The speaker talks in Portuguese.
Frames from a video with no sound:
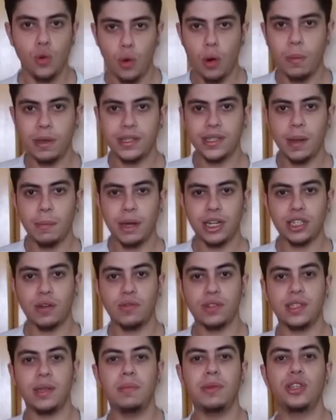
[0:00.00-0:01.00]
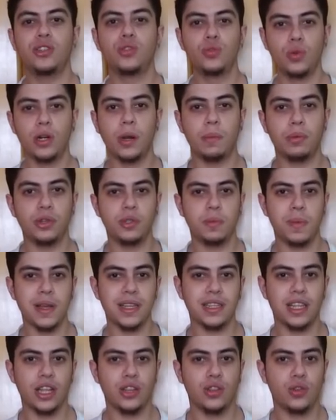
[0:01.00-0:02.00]
No começo da mágica você mistura para o
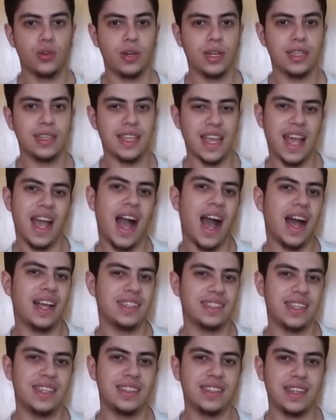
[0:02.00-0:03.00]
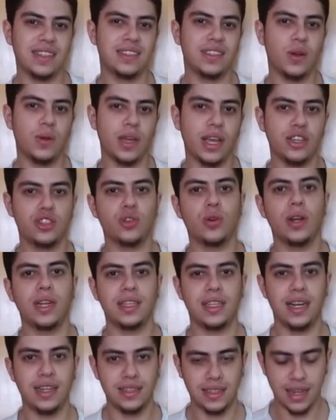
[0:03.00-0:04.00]
espectador ter a sensação que a escolha
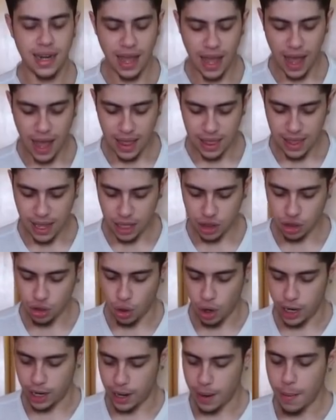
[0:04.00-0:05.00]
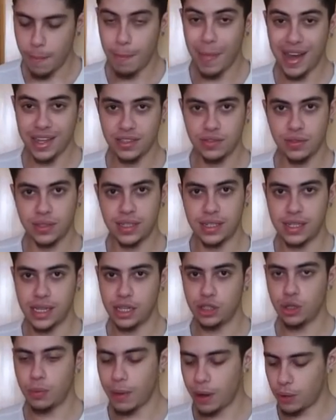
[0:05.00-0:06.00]
dele será aleatória. Mas você tem
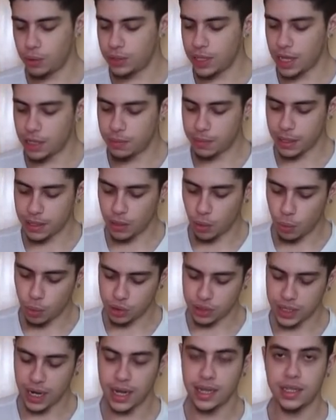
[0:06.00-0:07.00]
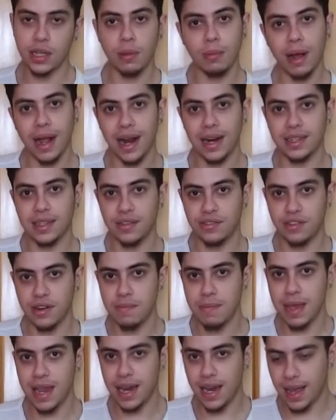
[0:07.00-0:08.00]
que tomar cuidado para não mostrar que tem uma carta
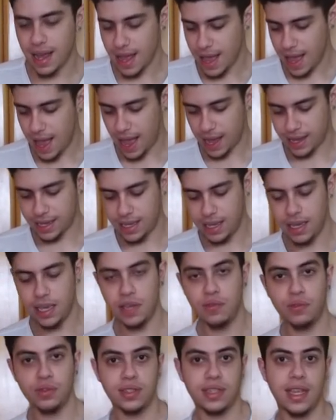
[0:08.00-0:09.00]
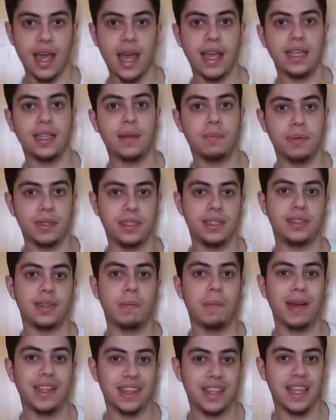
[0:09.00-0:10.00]
vermelha aqui e você ainda precisa
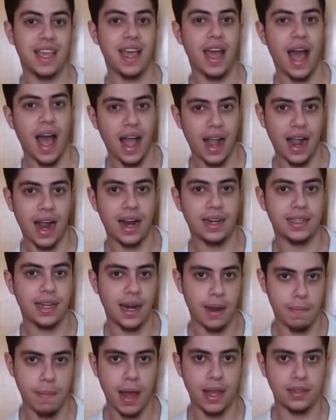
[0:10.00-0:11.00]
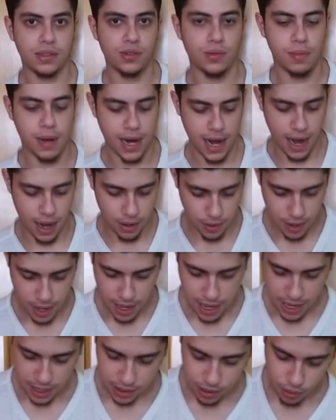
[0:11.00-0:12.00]
manter a carta na base do baralho.
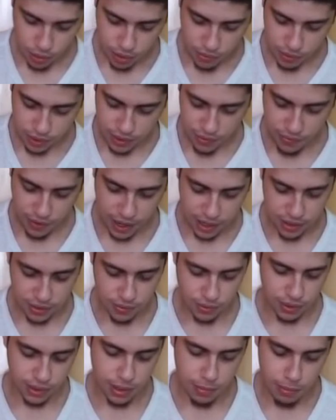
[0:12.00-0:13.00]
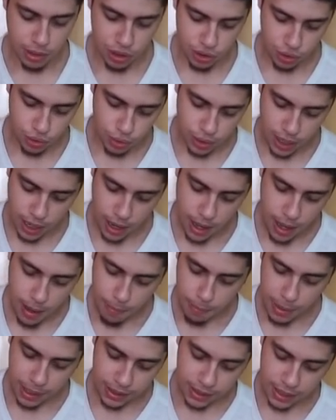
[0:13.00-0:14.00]
Então o que você faz? Você mistura
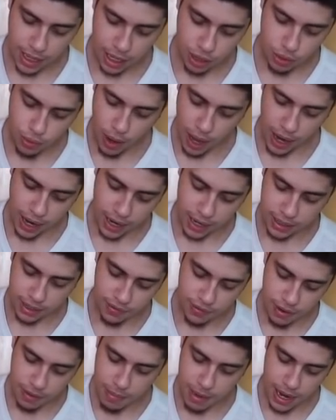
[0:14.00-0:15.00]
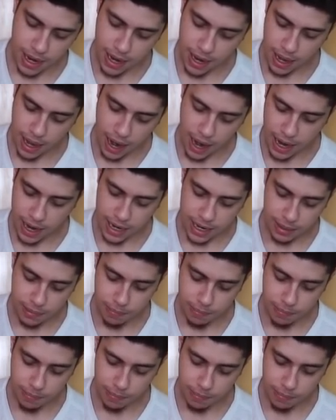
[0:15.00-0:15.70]
mantendo a carta vermelha ali